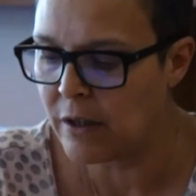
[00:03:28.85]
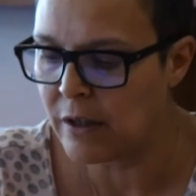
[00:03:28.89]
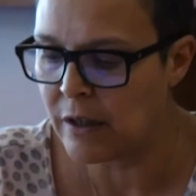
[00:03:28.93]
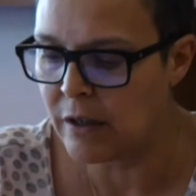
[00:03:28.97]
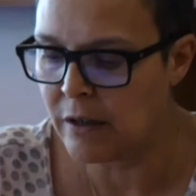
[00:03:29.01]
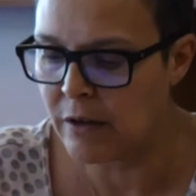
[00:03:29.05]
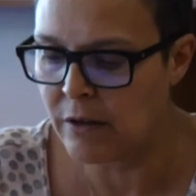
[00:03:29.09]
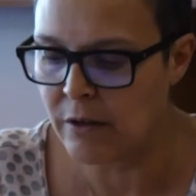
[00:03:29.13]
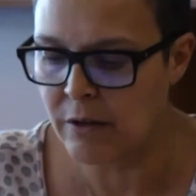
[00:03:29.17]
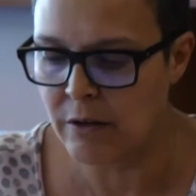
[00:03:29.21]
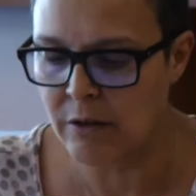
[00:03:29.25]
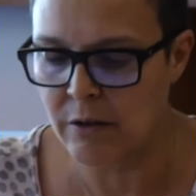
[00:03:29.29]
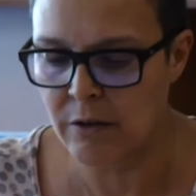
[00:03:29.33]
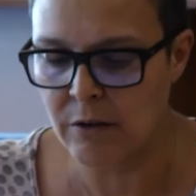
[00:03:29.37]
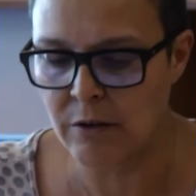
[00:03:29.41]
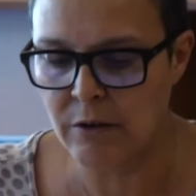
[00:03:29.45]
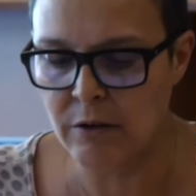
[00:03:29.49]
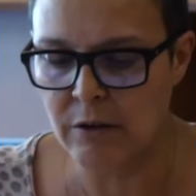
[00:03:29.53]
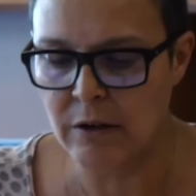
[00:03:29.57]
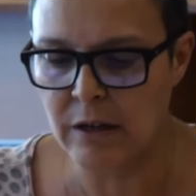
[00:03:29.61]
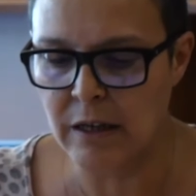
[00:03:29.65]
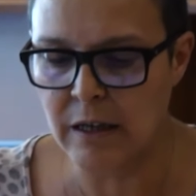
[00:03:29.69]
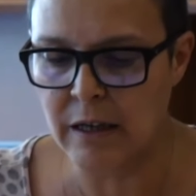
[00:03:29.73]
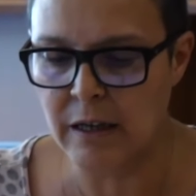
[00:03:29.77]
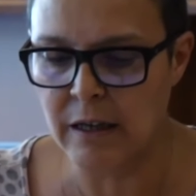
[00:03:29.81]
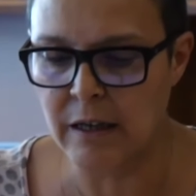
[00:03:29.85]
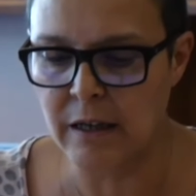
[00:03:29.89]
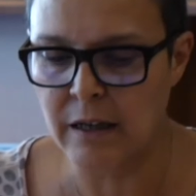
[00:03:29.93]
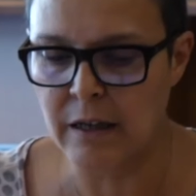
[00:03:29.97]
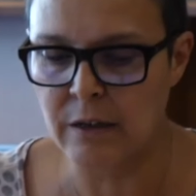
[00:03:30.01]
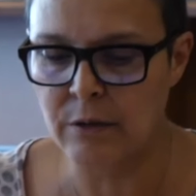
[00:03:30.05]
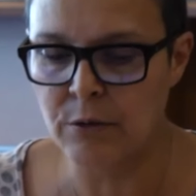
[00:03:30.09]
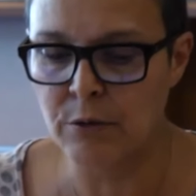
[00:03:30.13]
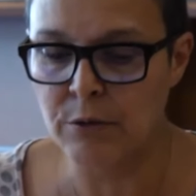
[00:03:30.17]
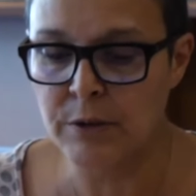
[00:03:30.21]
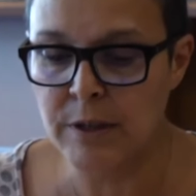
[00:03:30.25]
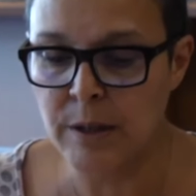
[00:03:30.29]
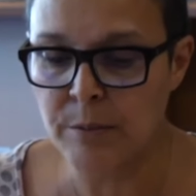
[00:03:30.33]
la,
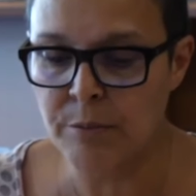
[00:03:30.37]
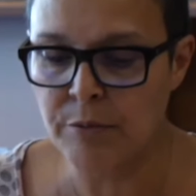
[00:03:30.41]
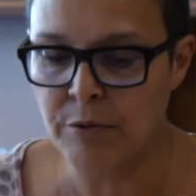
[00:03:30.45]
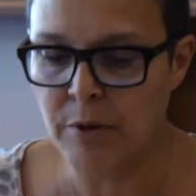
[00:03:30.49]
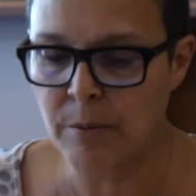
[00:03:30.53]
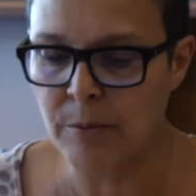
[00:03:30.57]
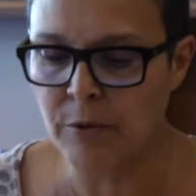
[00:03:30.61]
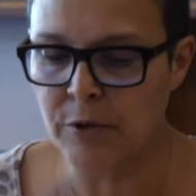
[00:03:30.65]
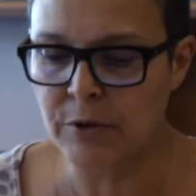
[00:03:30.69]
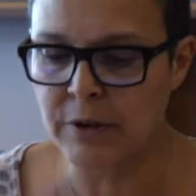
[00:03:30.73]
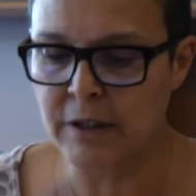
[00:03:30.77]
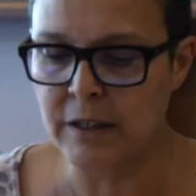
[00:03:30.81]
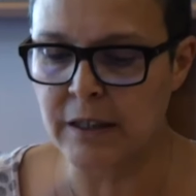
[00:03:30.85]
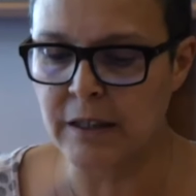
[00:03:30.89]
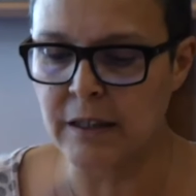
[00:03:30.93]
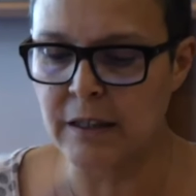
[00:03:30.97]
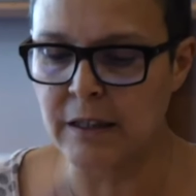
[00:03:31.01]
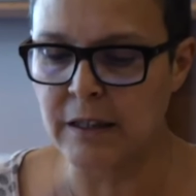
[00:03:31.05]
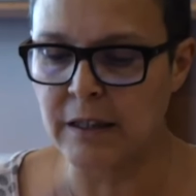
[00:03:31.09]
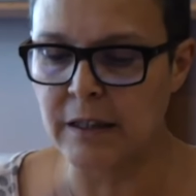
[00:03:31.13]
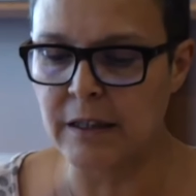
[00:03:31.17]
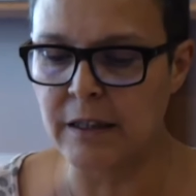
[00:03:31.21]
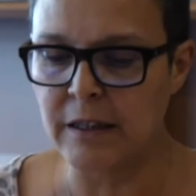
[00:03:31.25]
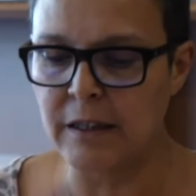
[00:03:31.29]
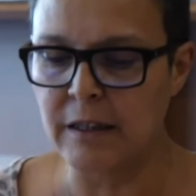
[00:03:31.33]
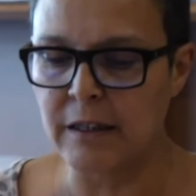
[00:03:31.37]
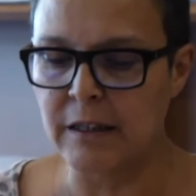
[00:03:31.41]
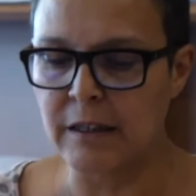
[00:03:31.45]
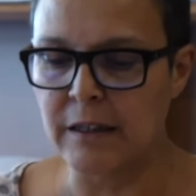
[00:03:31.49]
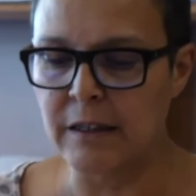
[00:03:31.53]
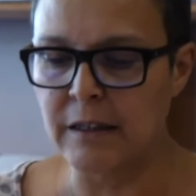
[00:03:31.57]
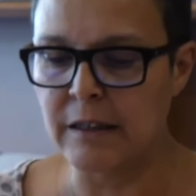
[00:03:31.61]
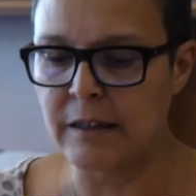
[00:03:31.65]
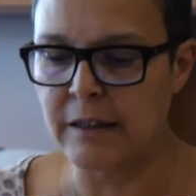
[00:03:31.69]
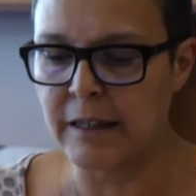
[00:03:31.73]
le déploiement des,